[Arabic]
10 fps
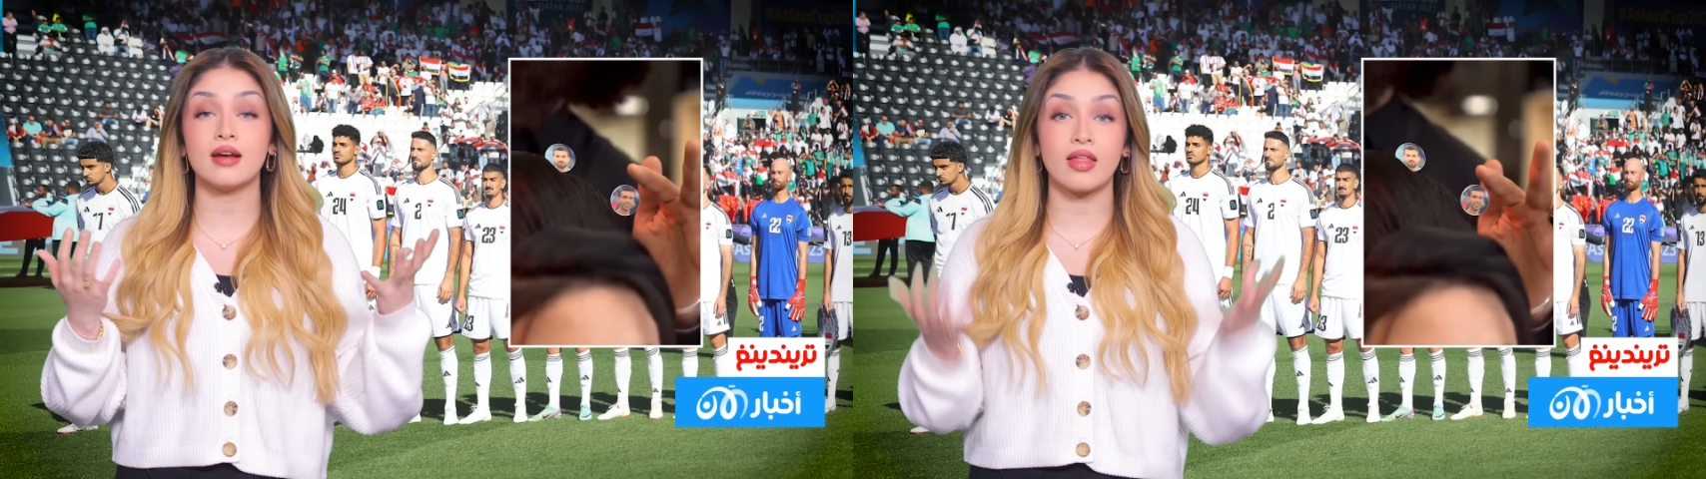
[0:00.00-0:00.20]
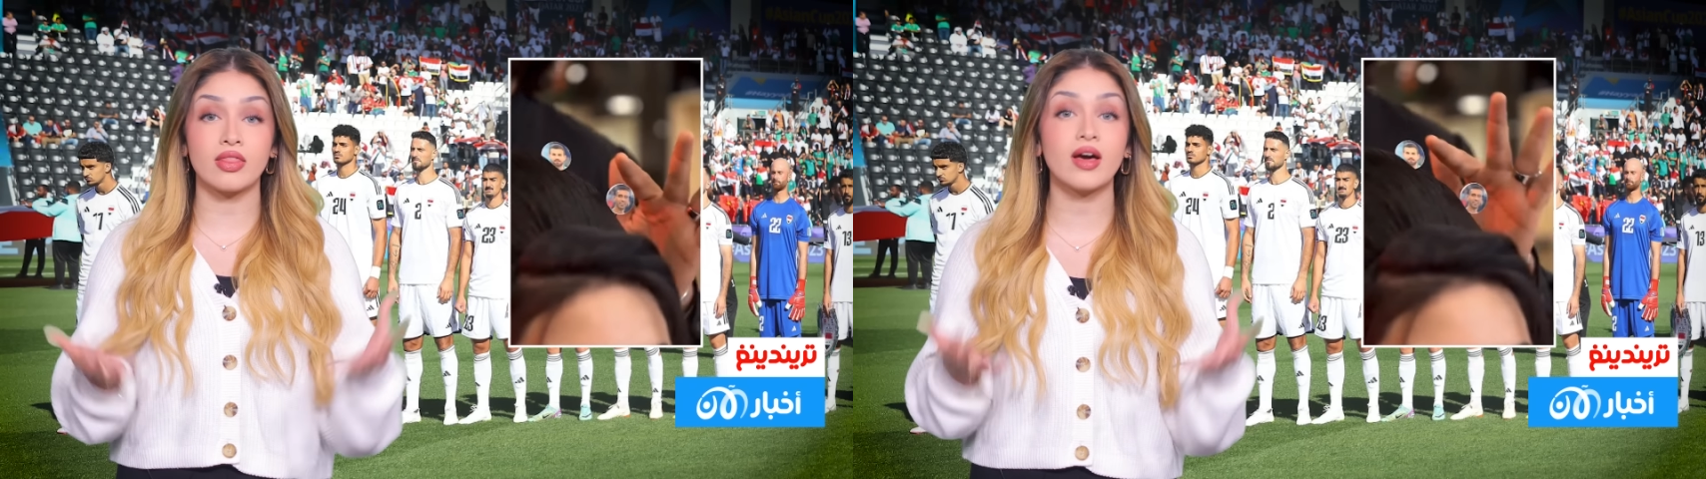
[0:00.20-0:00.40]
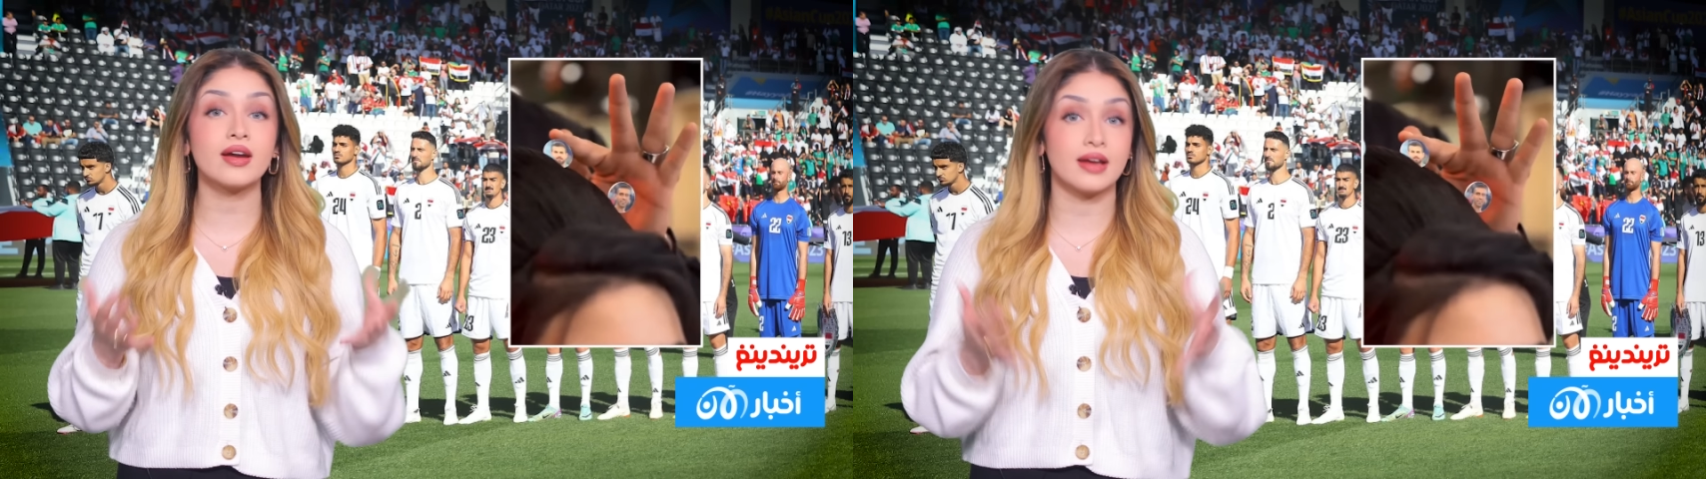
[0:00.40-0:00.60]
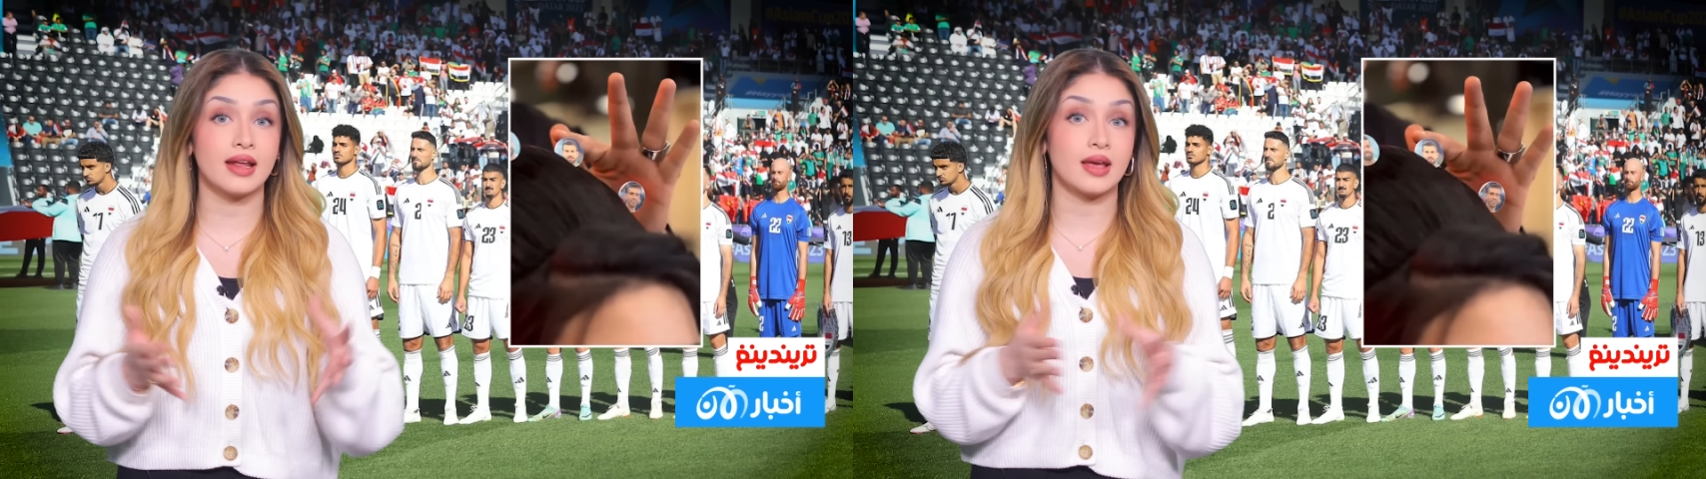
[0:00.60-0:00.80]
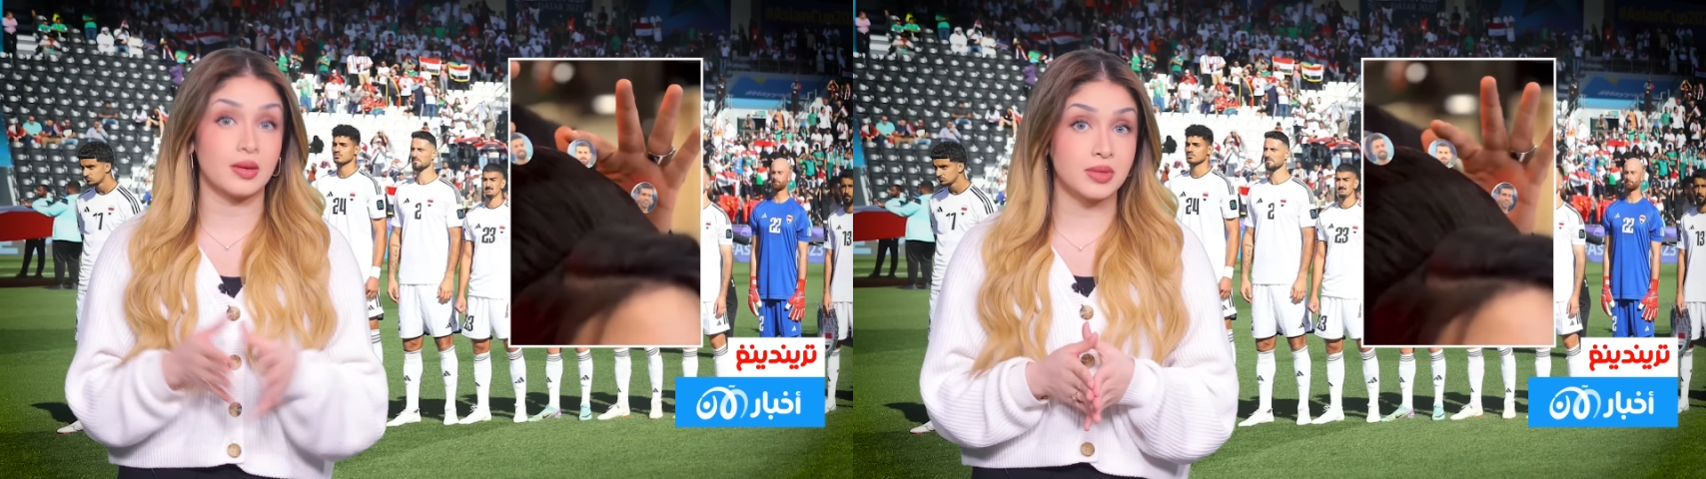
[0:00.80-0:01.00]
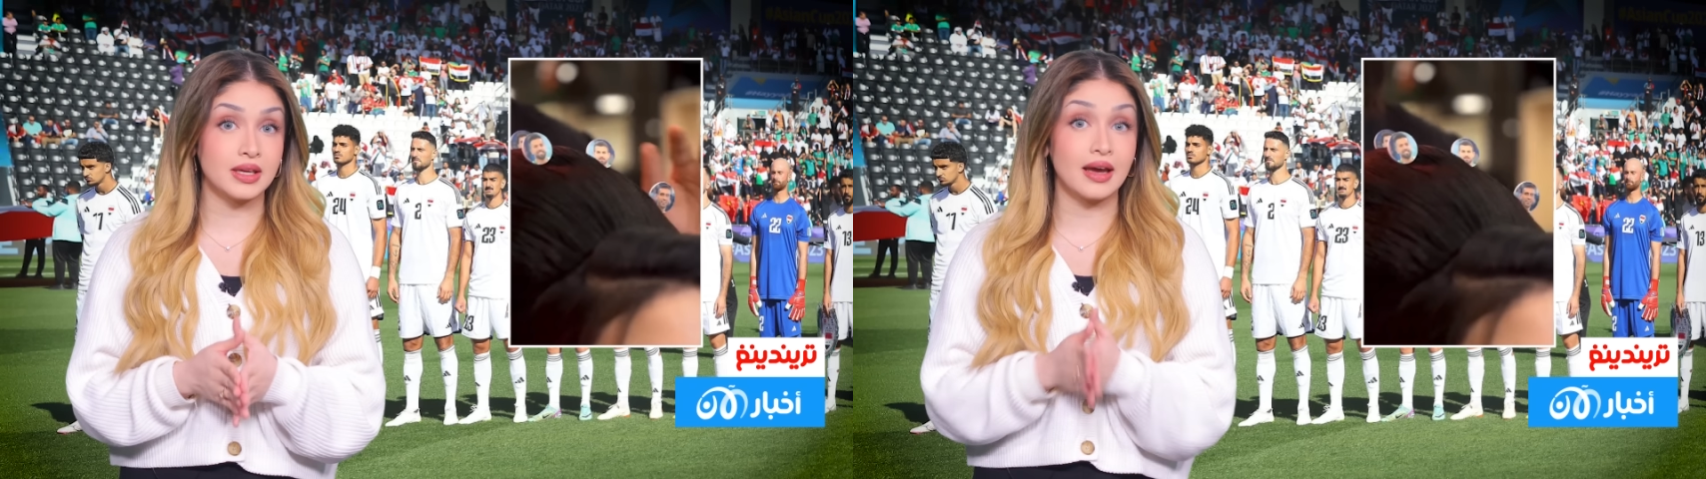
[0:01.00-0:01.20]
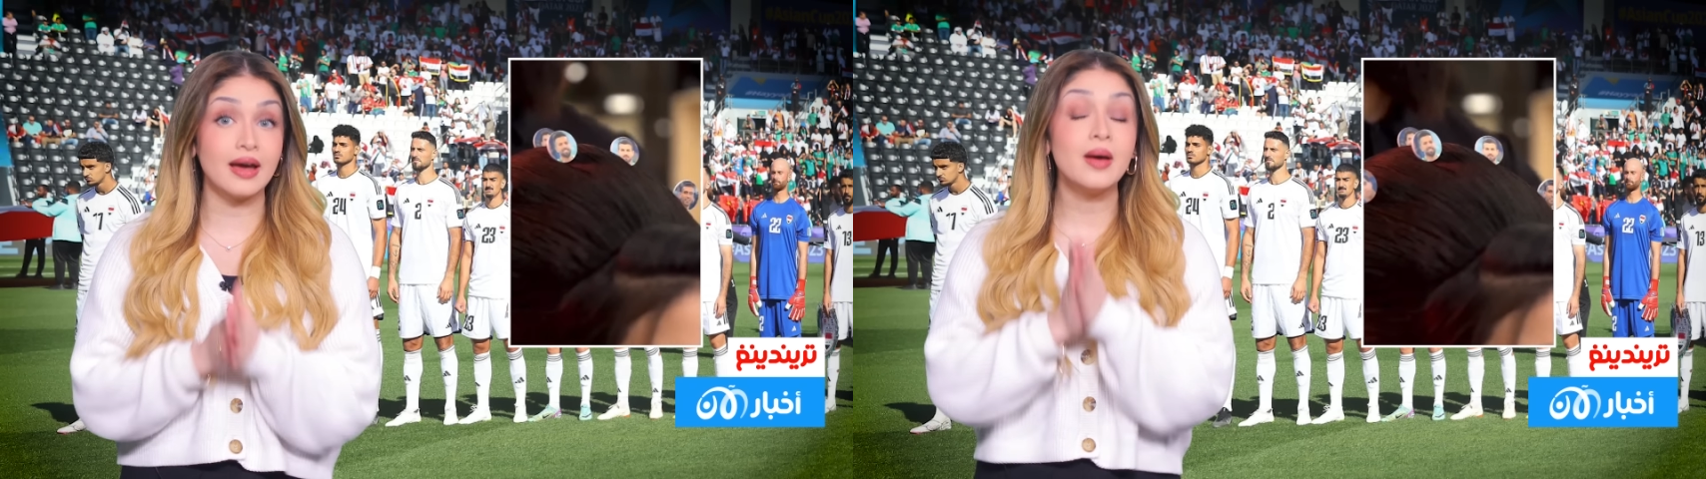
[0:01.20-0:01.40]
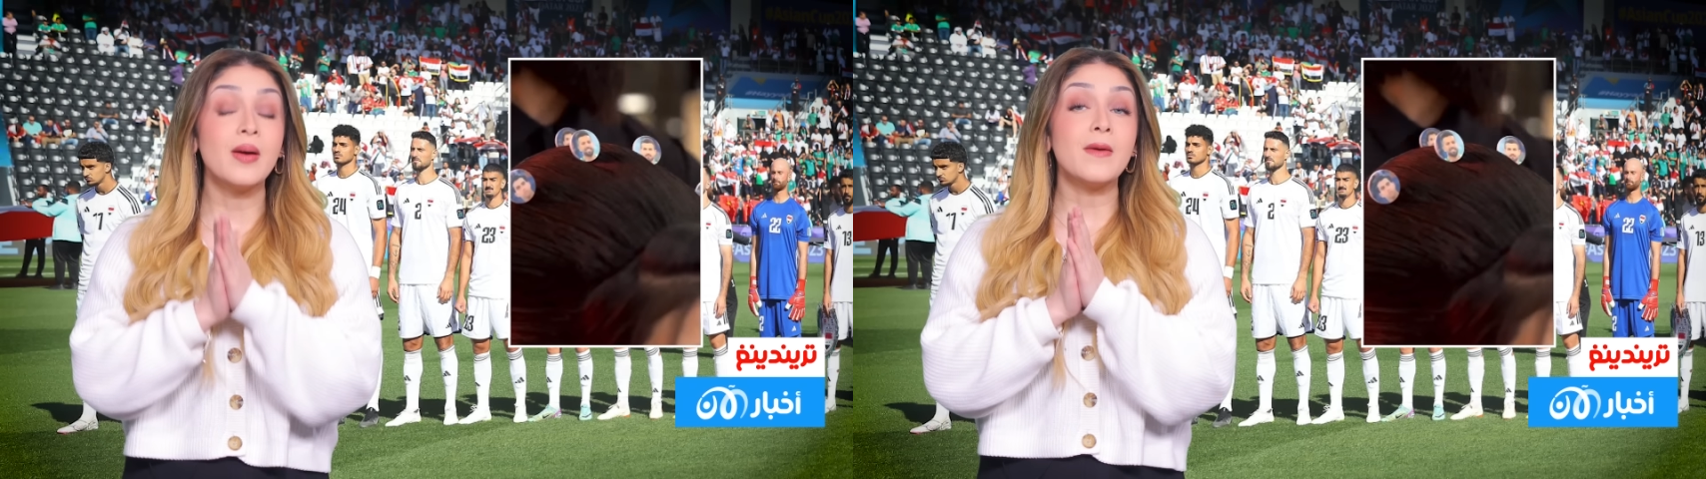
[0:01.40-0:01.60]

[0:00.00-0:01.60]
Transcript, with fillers: الأنظار إليها بها